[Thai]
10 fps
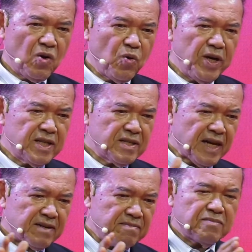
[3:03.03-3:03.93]
ลุย
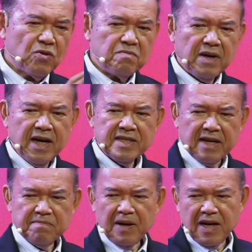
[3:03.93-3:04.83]
ตัดต้นไม้
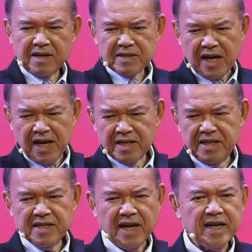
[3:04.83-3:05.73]
ตัดป่าถาง
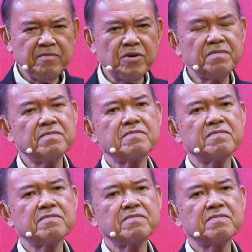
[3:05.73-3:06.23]
ดินถางอะไรหมด